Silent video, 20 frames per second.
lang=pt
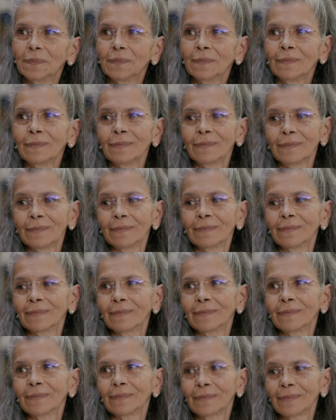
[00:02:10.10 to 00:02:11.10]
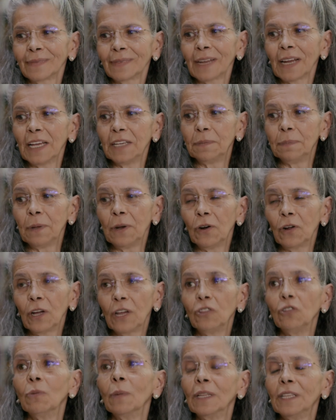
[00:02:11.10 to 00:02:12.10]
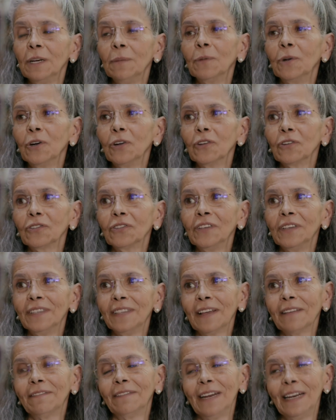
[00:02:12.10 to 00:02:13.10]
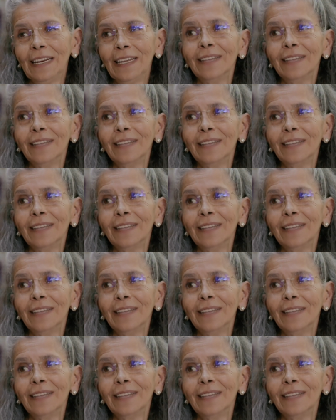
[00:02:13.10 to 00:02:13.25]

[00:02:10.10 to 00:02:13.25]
Hum. Eu espero que seja um casamento muito